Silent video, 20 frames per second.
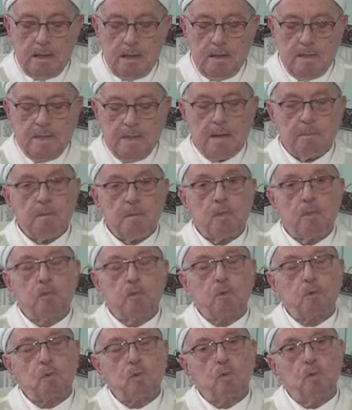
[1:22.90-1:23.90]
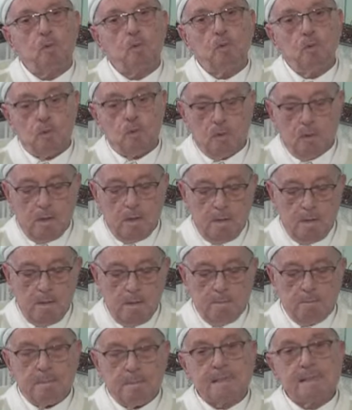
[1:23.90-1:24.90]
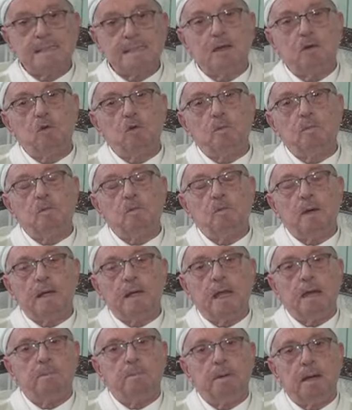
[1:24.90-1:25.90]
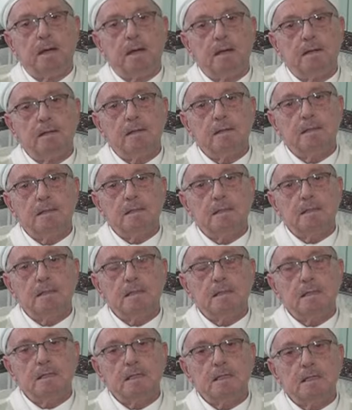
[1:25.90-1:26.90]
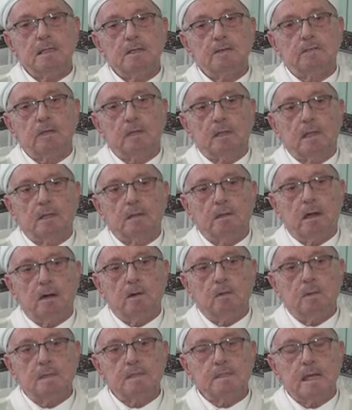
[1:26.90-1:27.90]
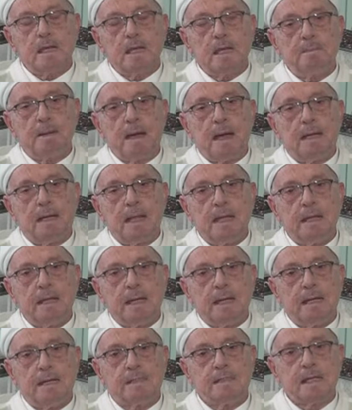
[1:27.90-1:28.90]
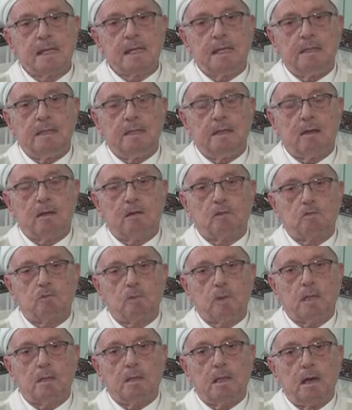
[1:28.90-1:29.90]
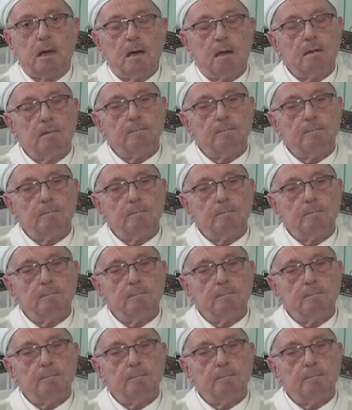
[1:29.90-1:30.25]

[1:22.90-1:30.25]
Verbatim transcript: إذا ما الضر مسهم ونابا صلى الله وسلم عليك يا سيدي يا رسول الله